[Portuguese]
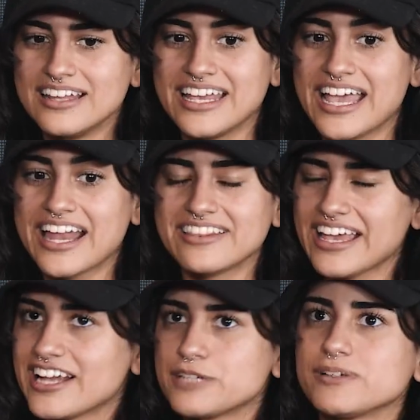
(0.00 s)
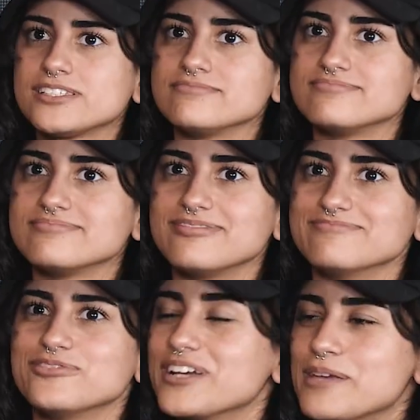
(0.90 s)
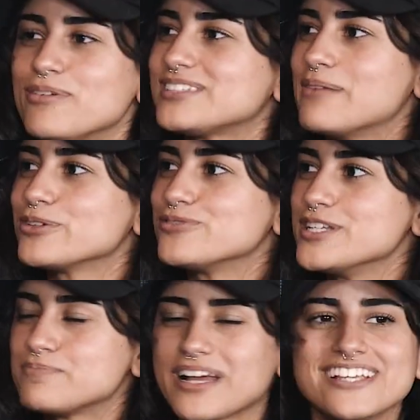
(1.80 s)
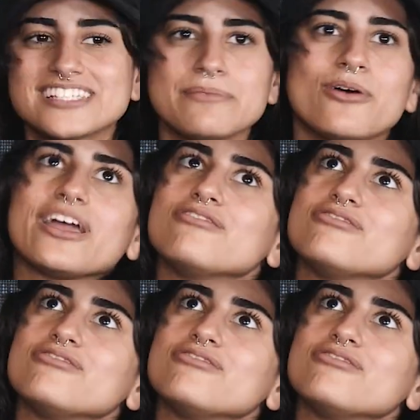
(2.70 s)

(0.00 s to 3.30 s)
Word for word: nem era nem era tipo assim, vou aqui postar meus vídeos para quem sabe alguém